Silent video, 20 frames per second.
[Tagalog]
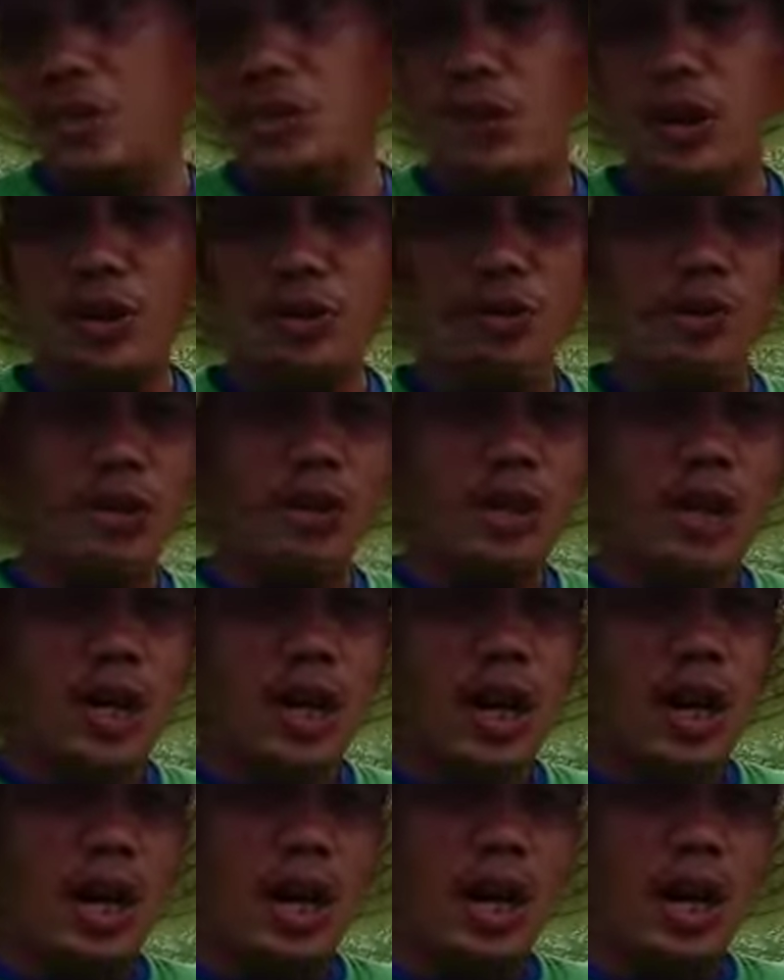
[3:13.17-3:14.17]
So, ngayon,
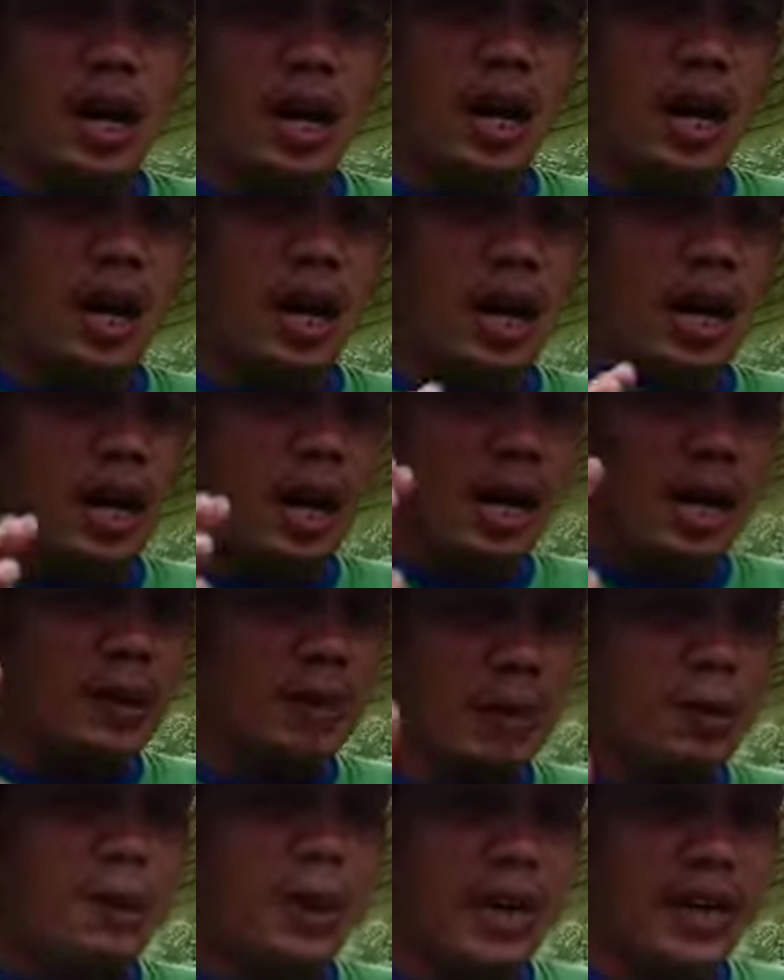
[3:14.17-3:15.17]
uh, ang
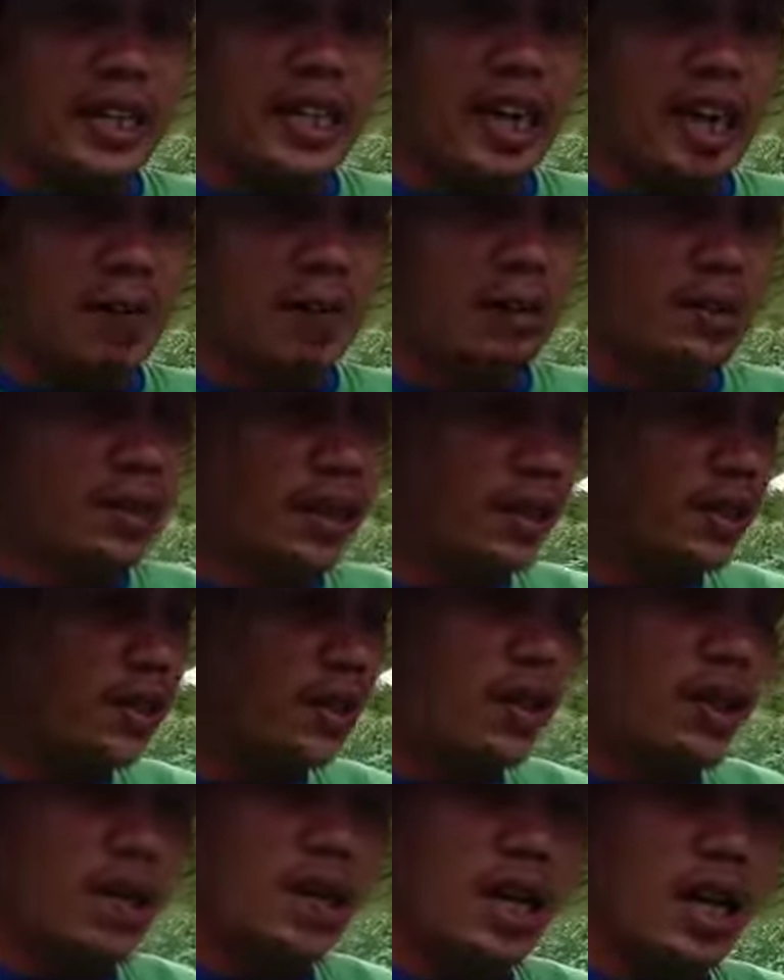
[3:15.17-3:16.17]
ipapakita ko po sa
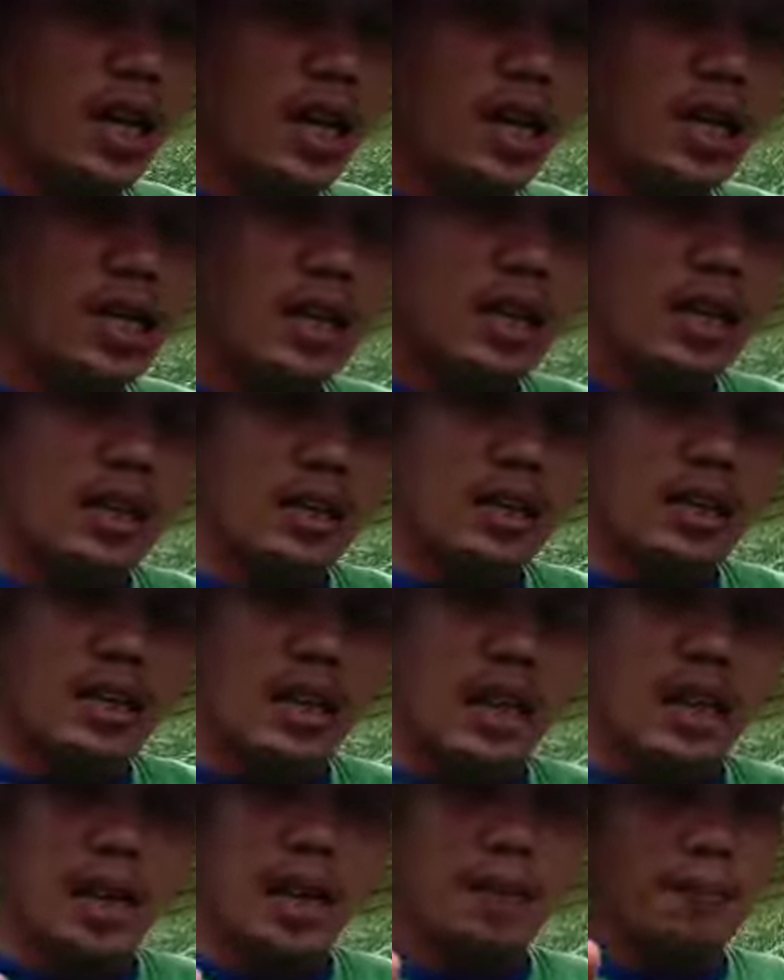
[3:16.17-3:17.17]
inyo uh, ng
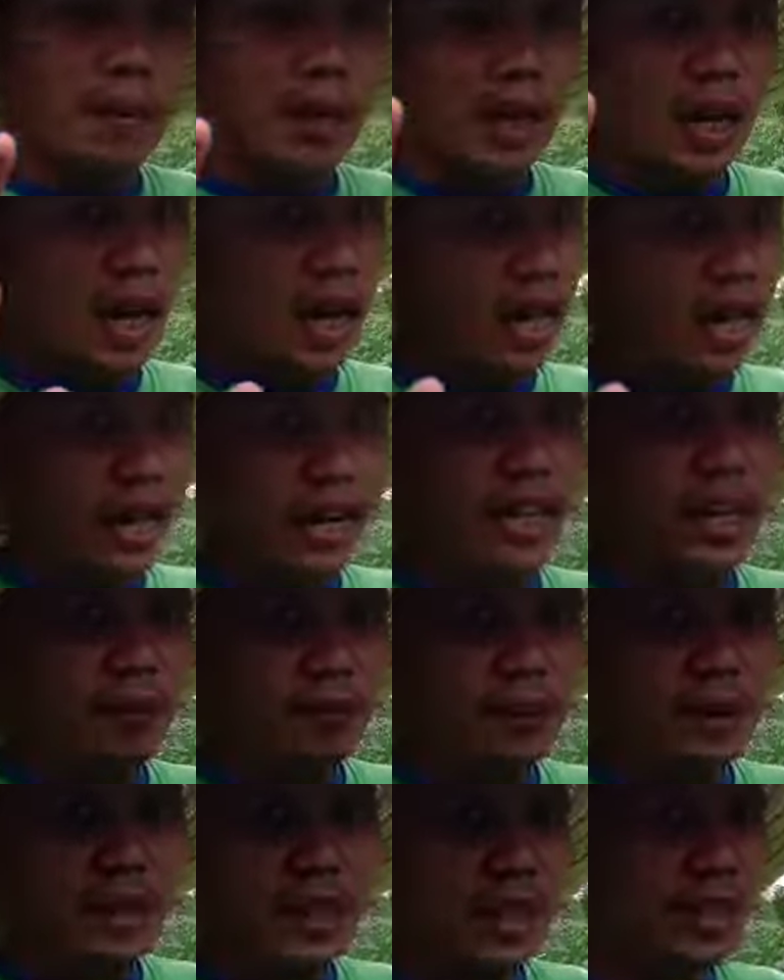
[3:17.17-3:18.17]
uh, paglagay ng
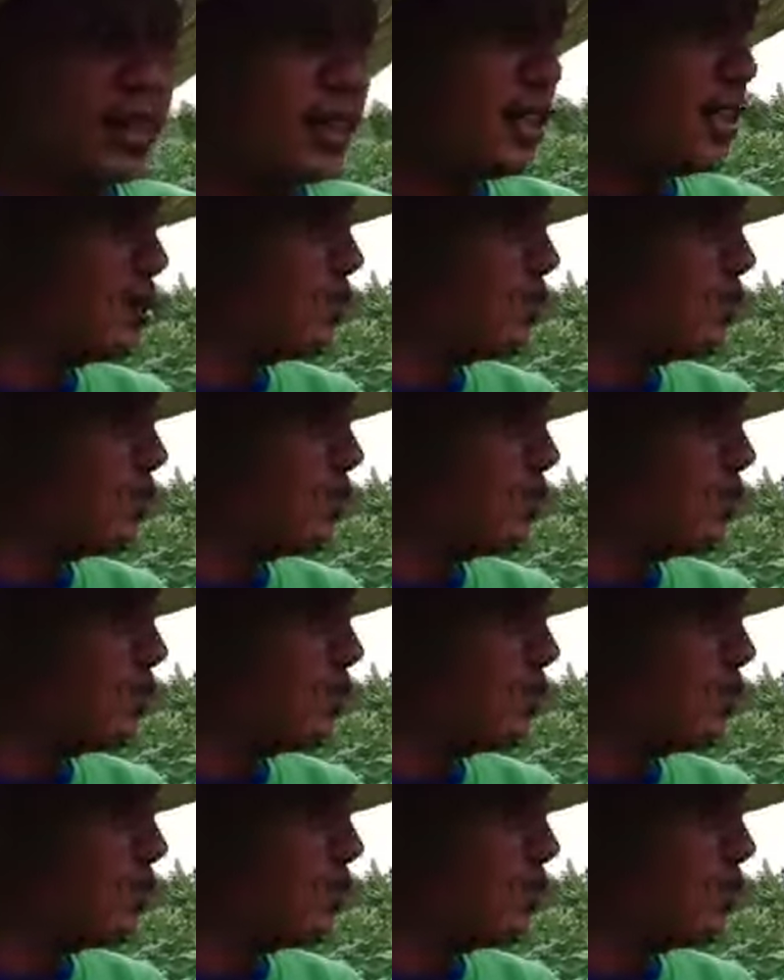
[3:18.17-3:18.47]
fertilizer